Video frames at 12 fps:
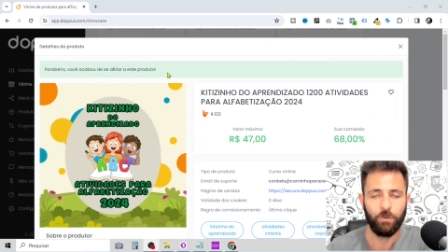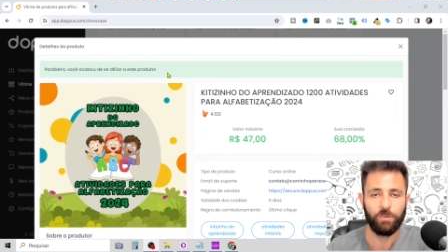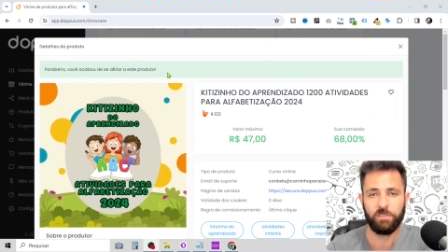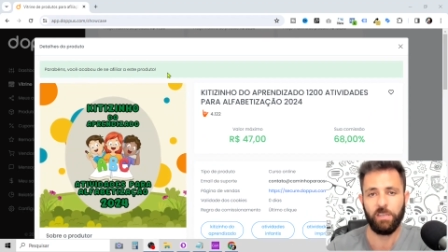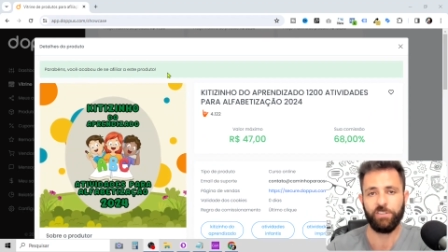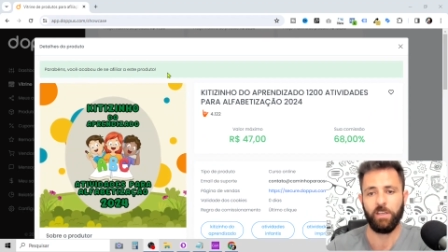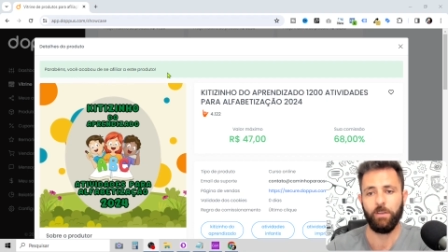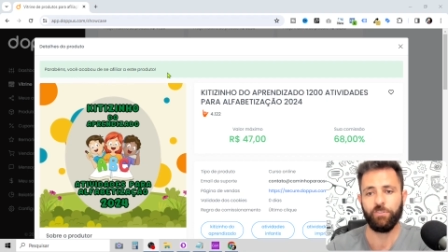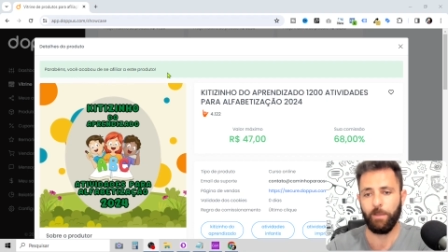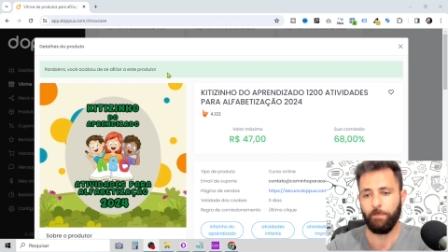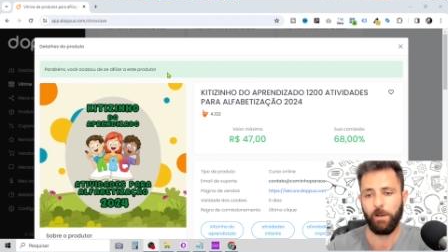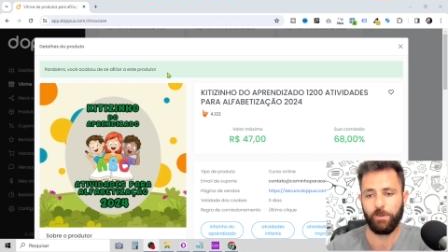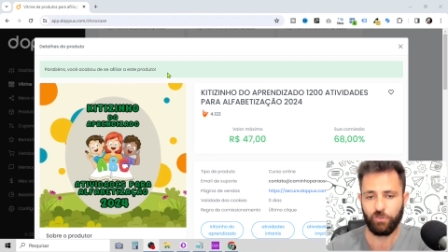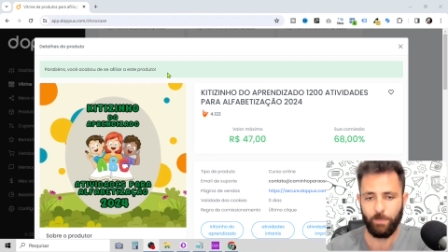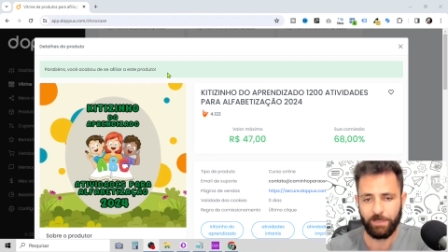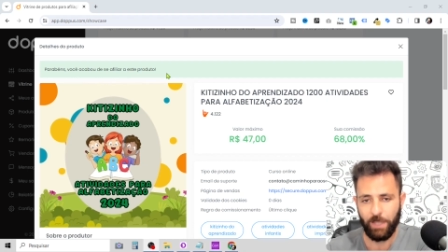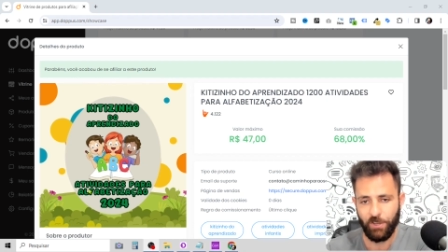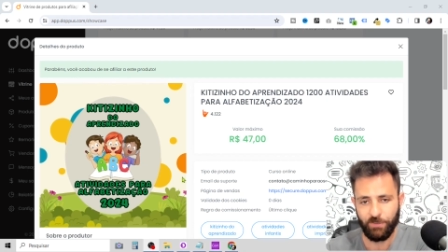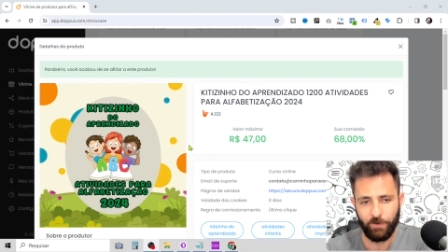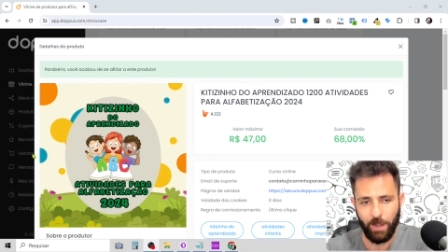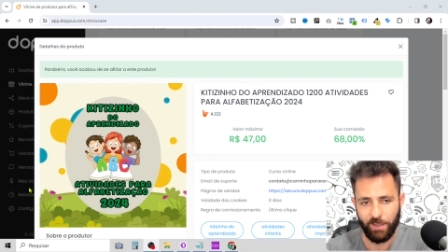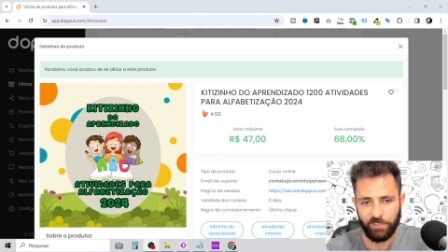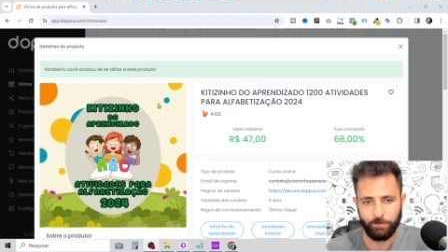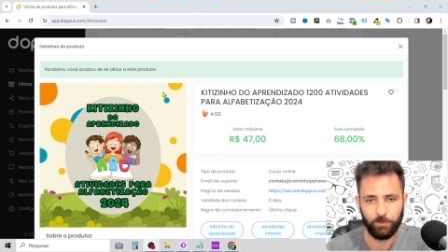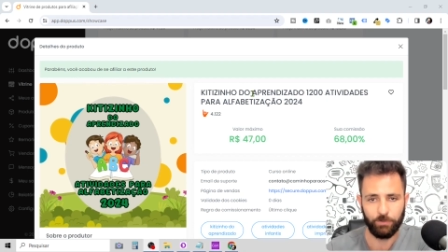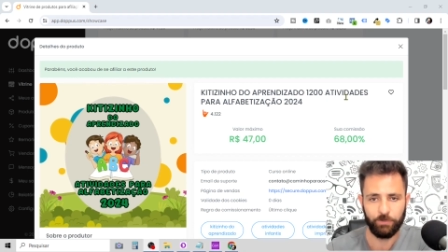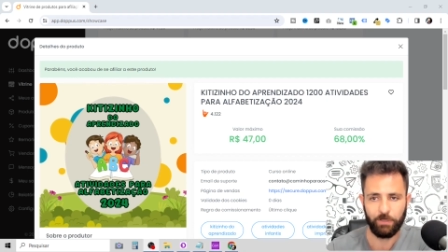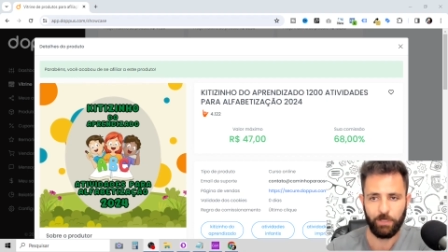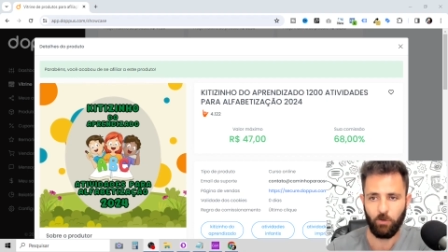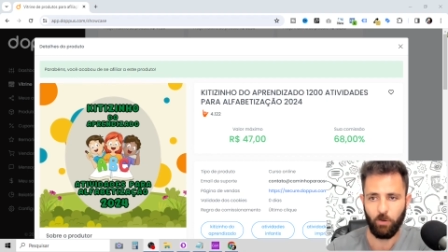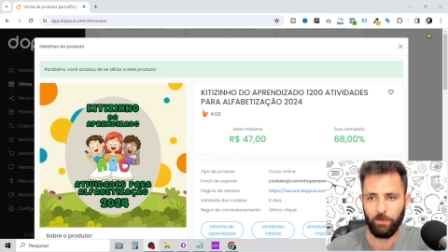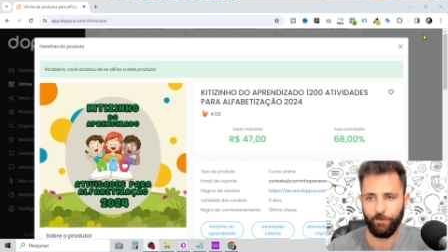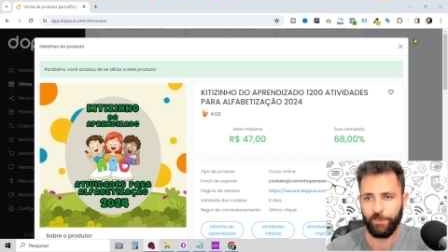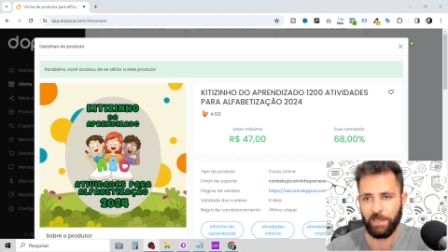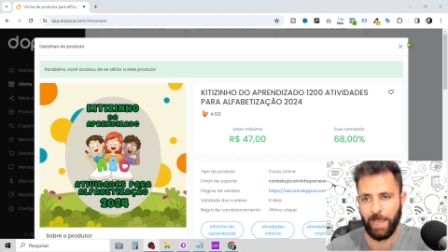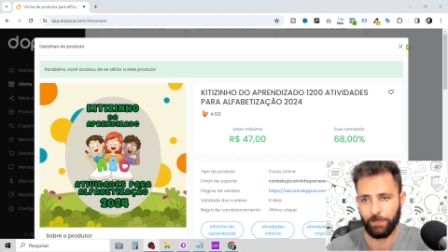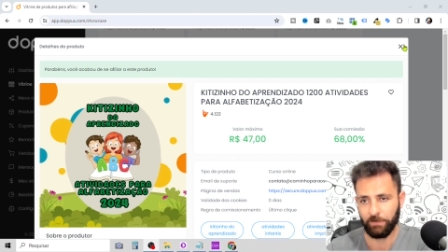ou seja, eu já posso começar a divulgar esse produto aqui como afiliado,